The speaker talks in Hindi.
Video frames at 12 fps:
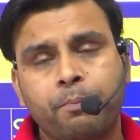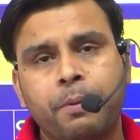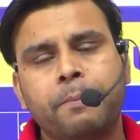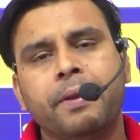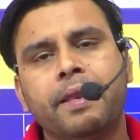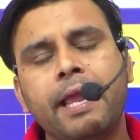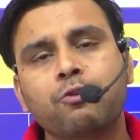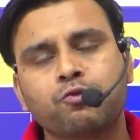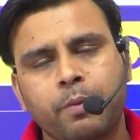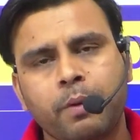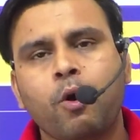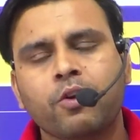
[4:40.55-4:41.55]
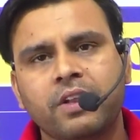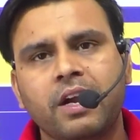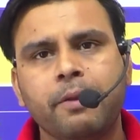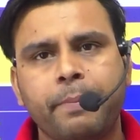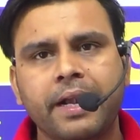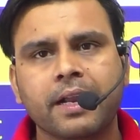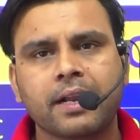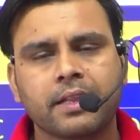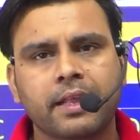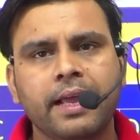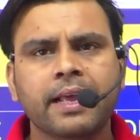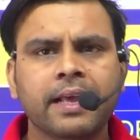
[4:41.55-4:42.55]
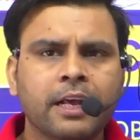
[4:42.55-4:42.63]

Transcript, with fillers: पेपर क्या है उसमें भी बहुत सारा डिपेंड करता है